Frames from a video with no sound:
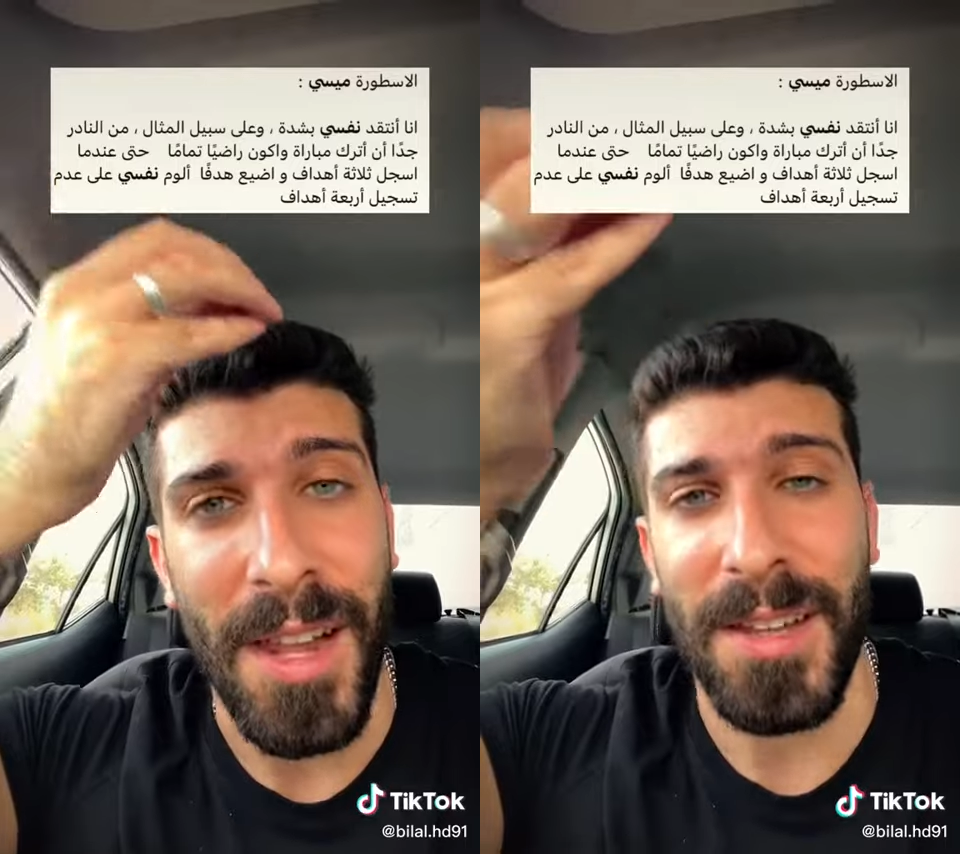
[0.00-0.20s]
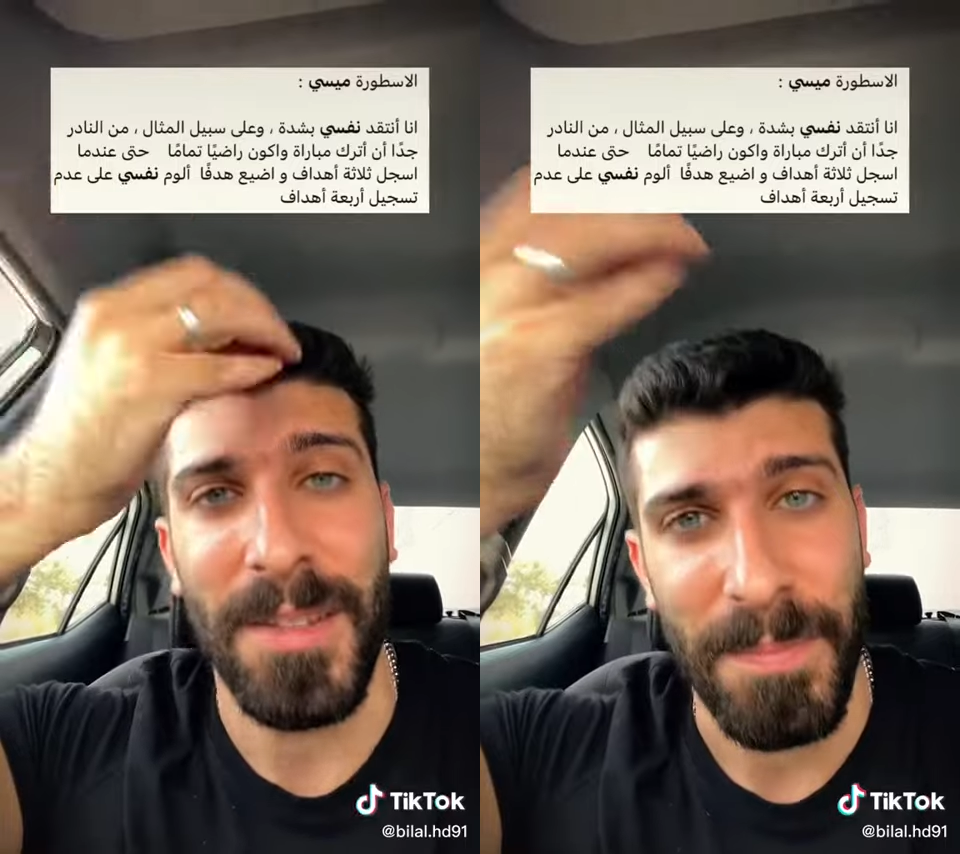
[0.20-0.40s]

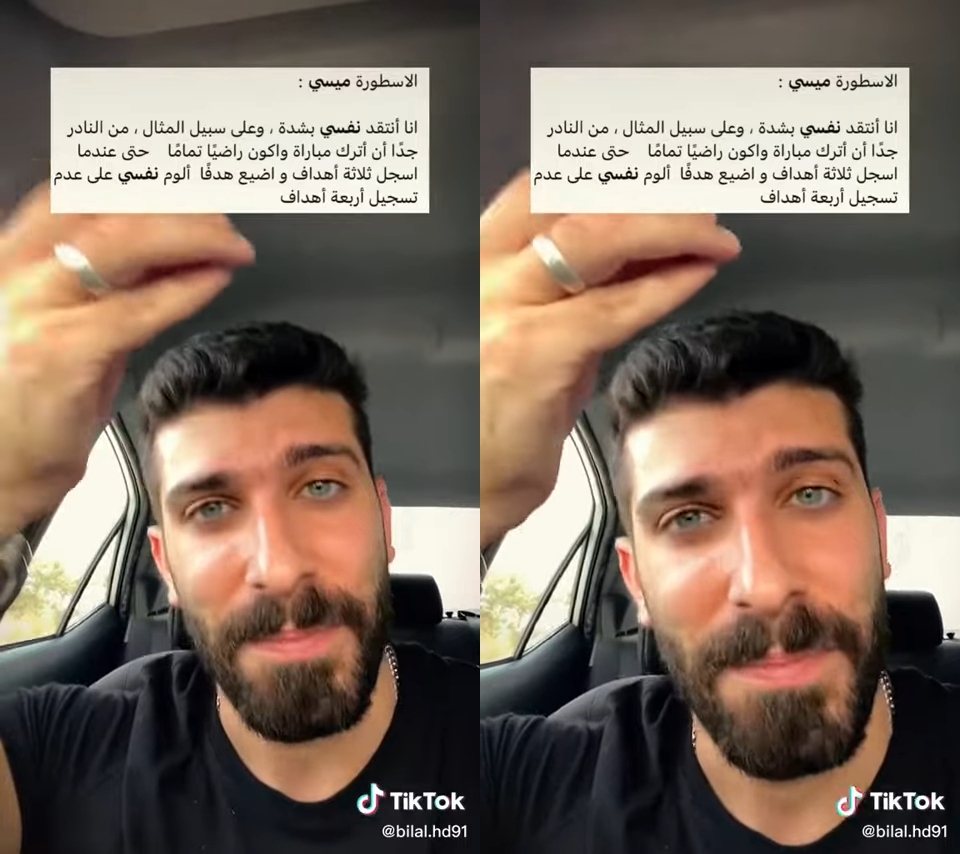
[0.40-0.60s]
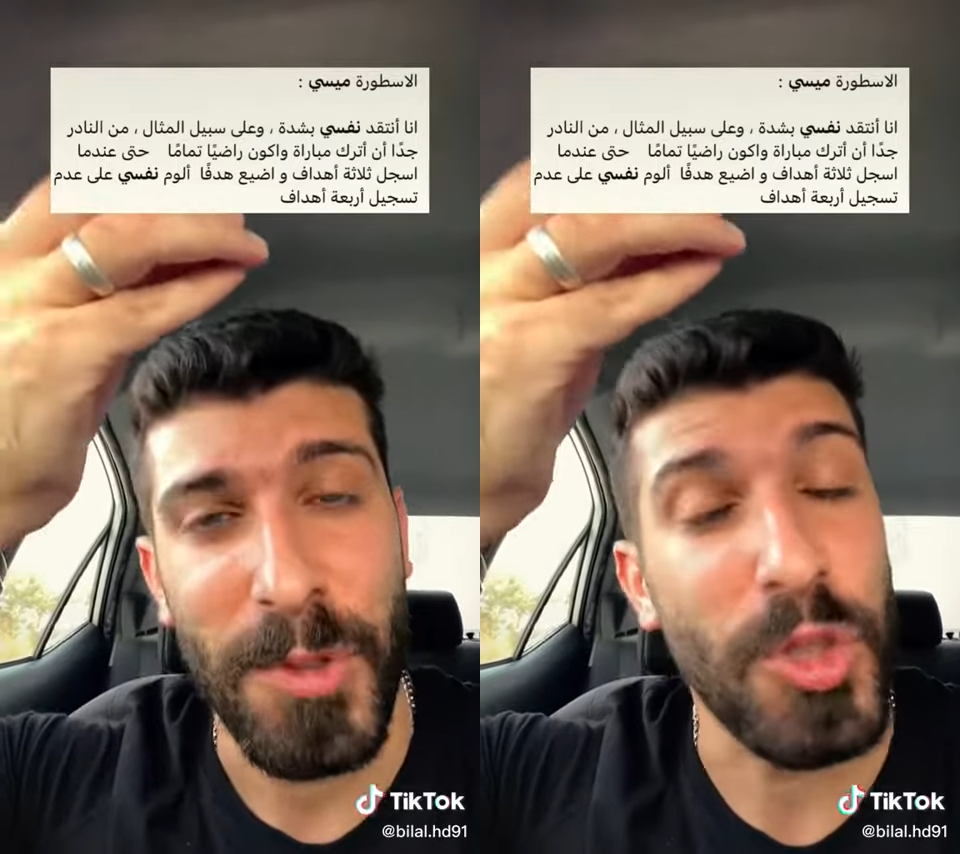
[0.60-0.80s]
الحكي
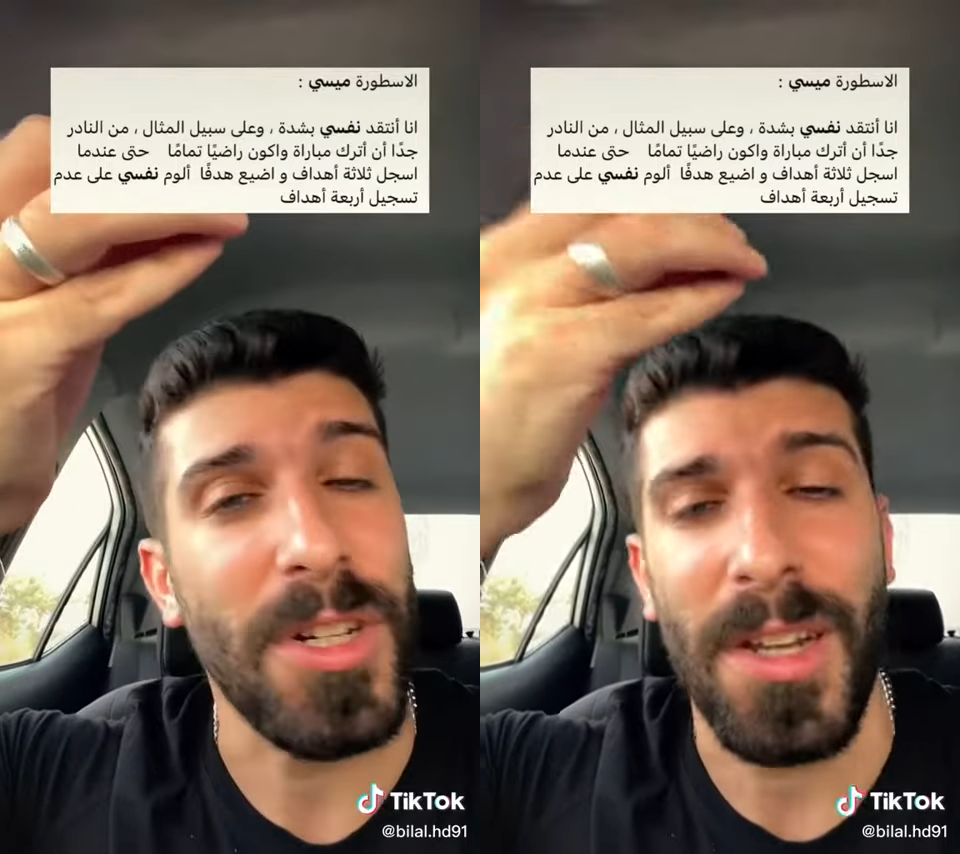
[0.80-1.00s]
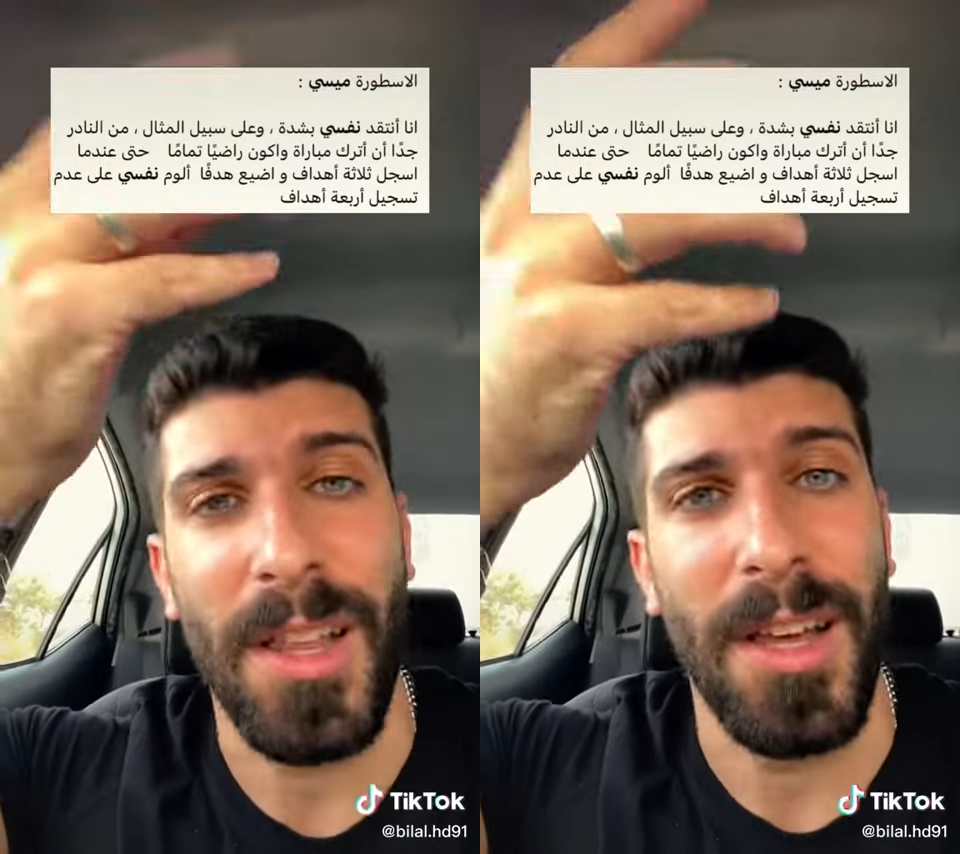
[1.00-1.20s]
شو
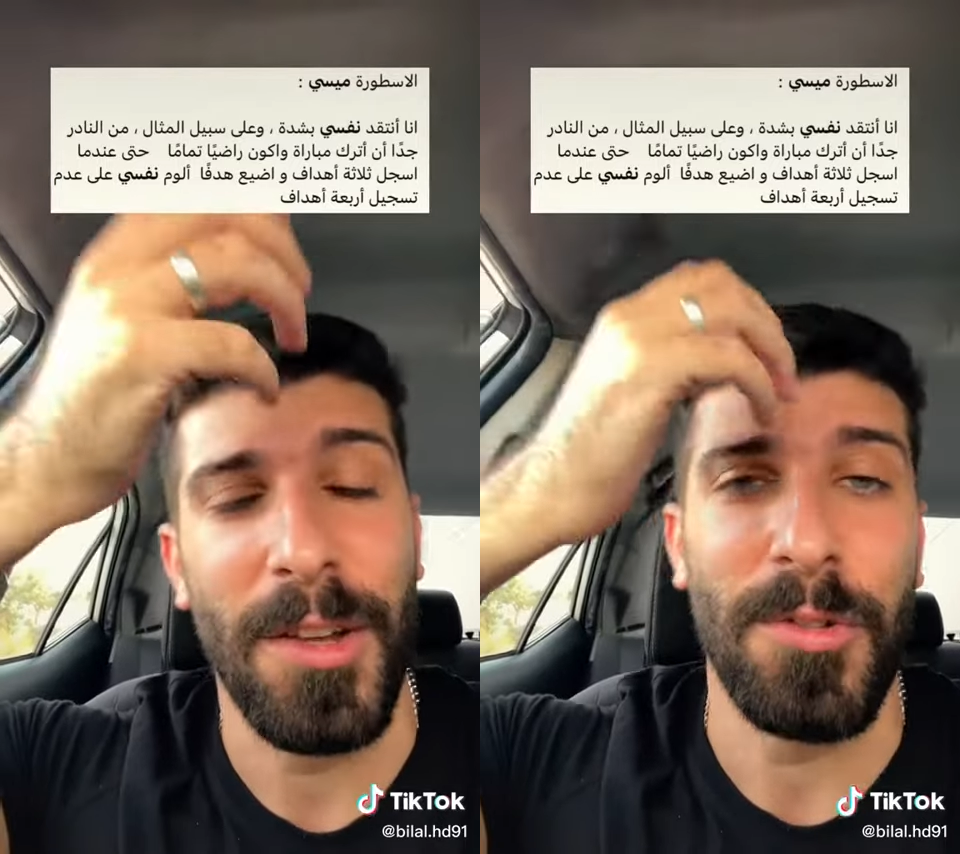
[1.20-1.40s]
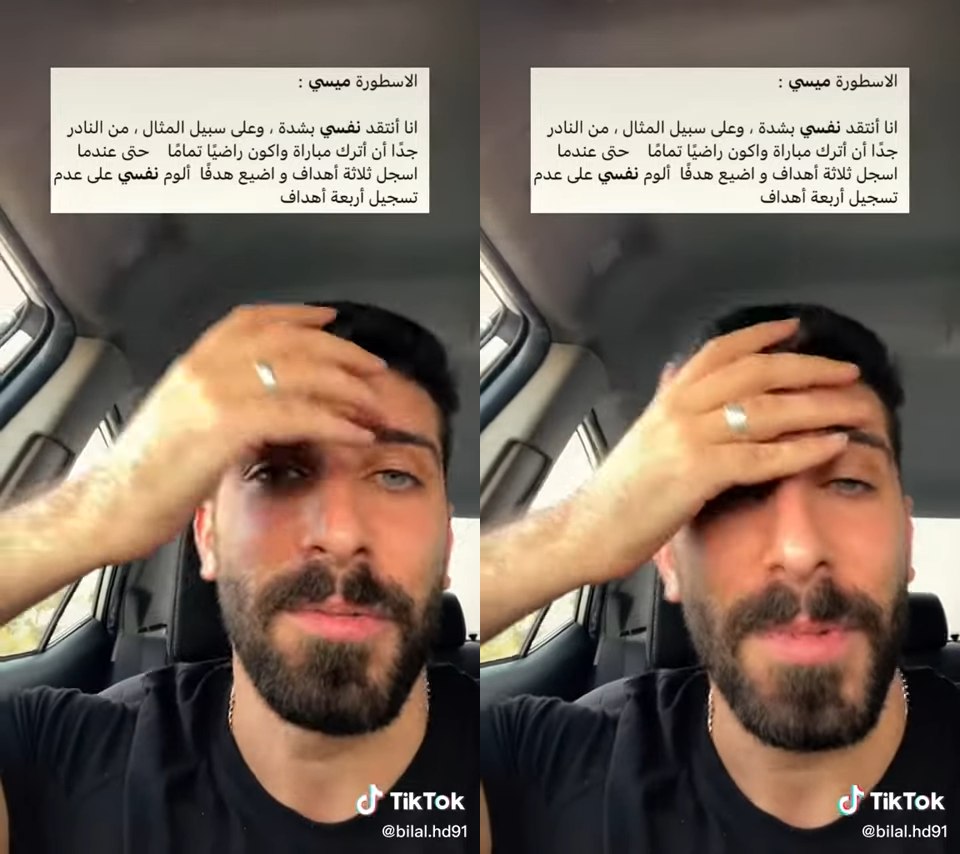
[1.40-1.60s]
ترك
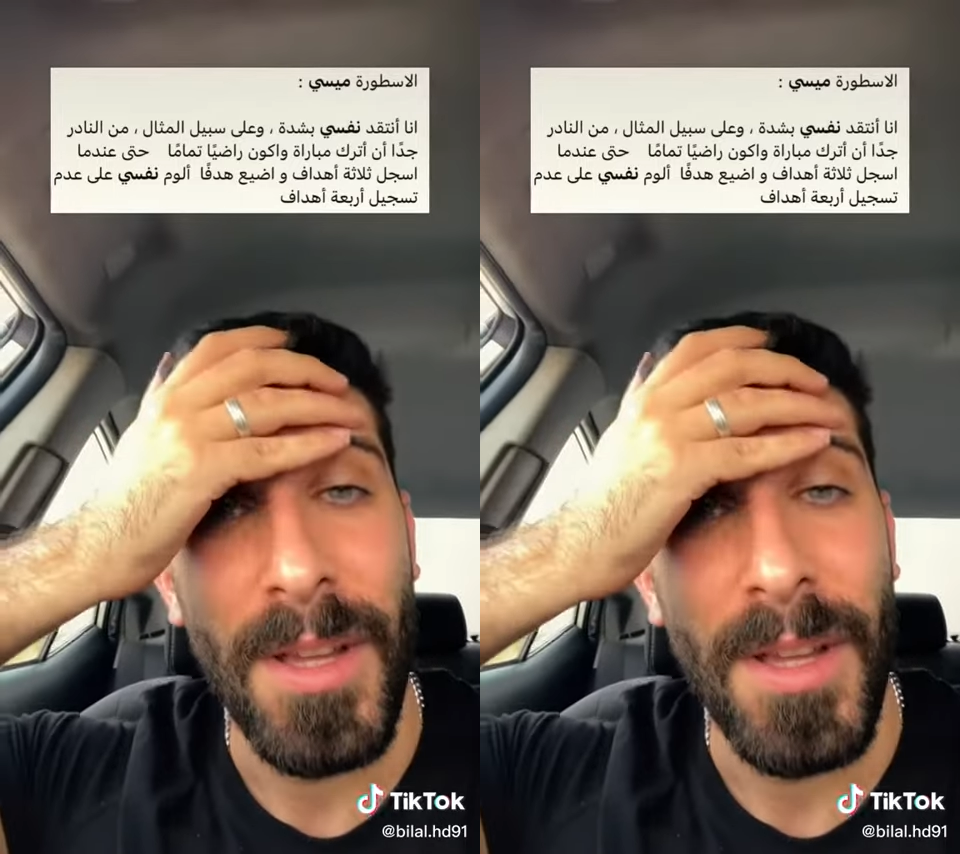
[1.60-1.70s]
لغيره